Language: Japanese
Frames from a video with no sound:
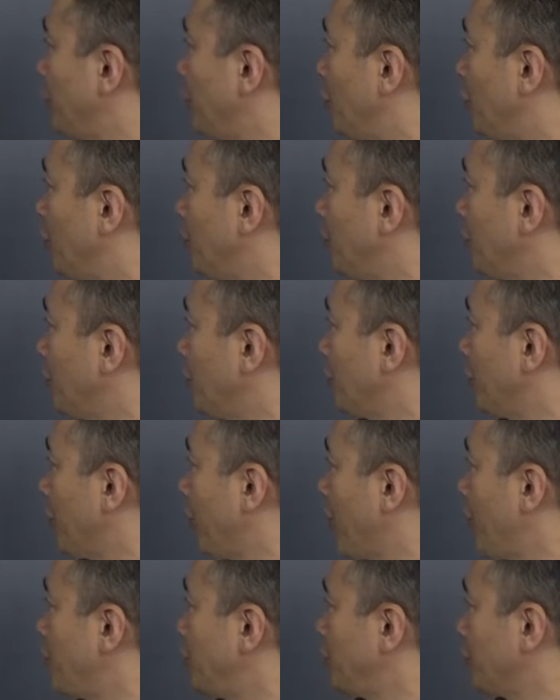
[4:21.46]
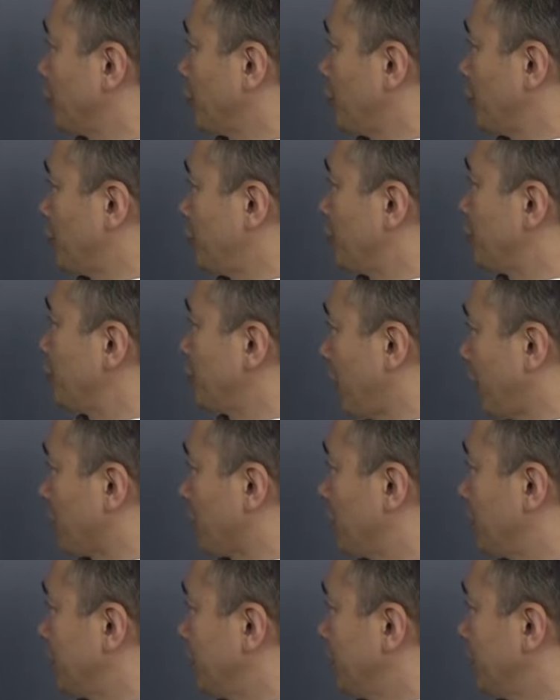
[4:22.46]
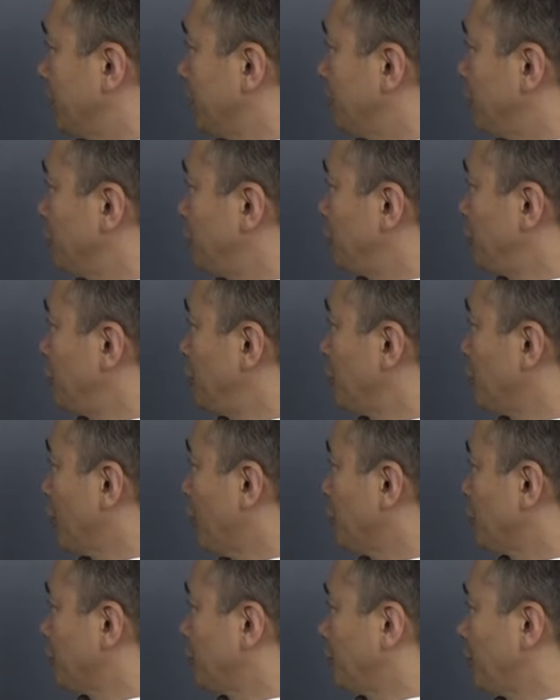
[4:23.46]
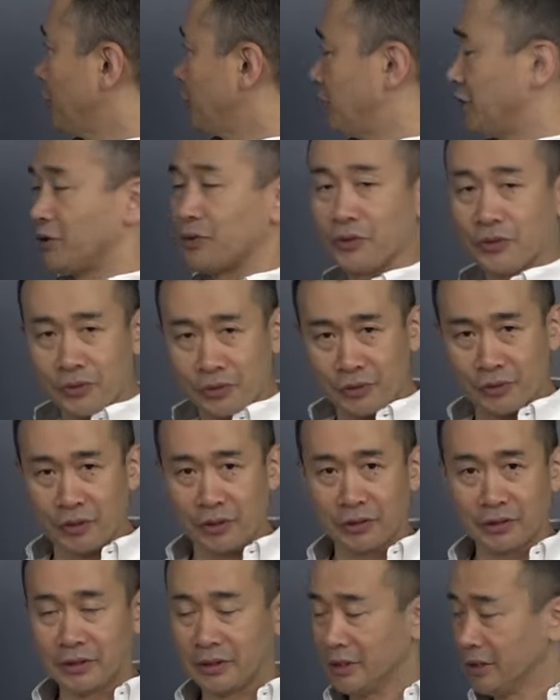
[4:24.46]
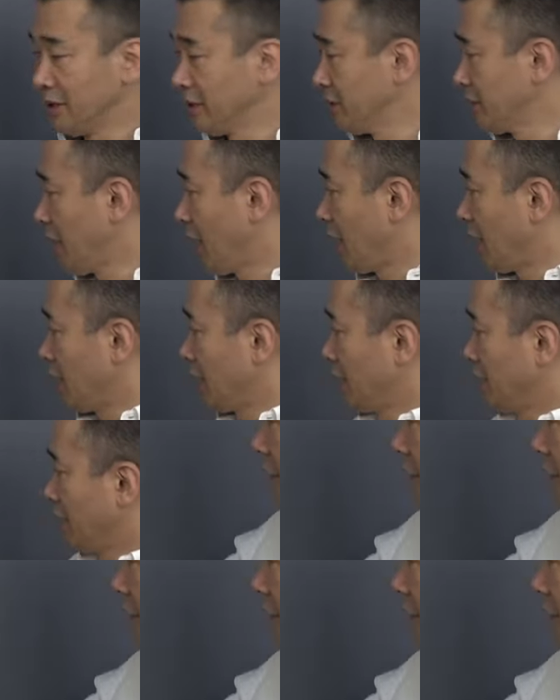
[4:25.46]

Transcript: の重りを円直に通したと重力加速度は G とするとさあ